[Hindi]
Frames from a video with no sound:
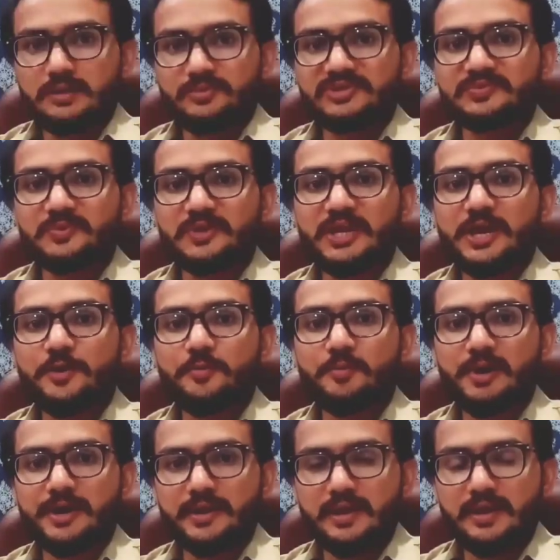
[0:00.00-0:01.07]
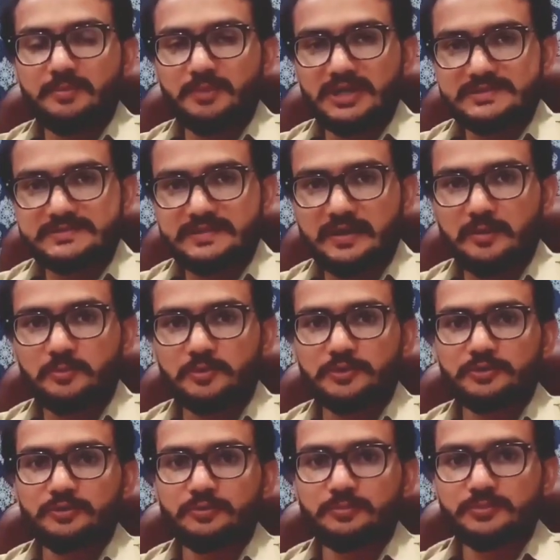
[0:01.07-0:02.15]
बिसमीम् अल्लाम
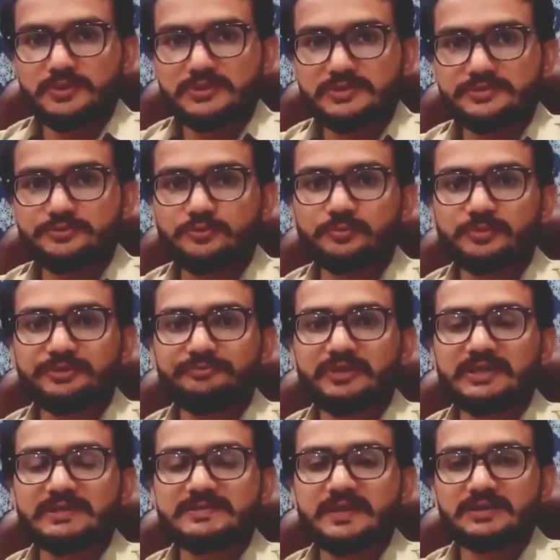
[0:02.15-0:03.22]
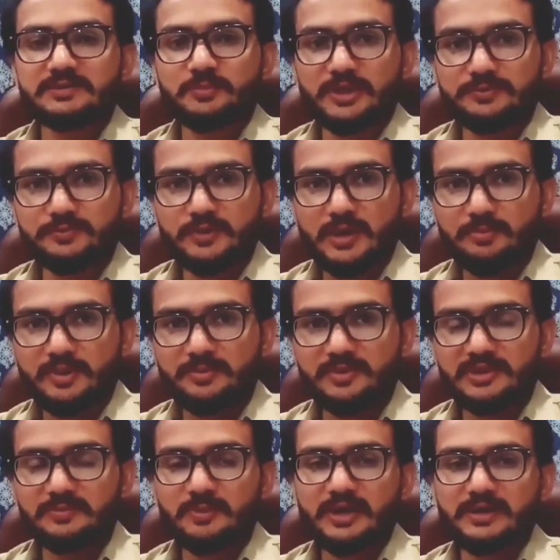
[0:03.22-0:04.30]
जूम वी के साथ मैं हूं आपका
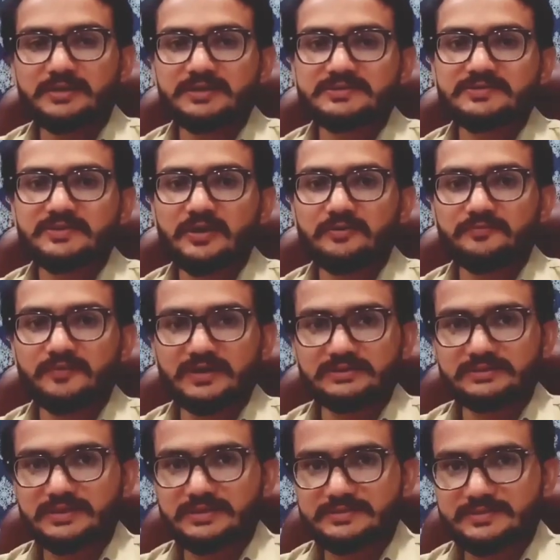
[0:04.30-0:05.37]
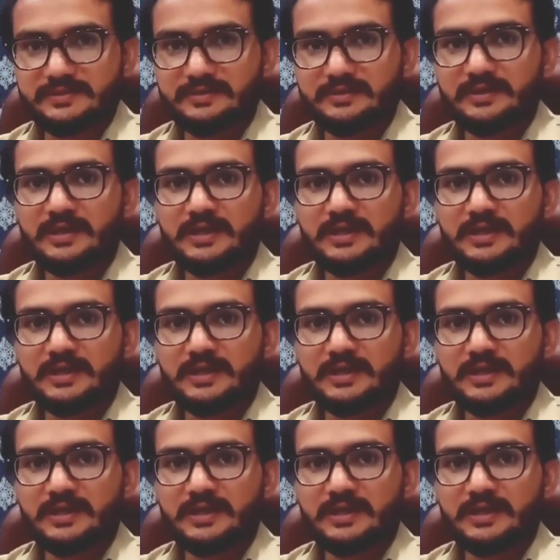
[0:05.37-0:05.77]
मेज़बान नासिर अरफात नासिर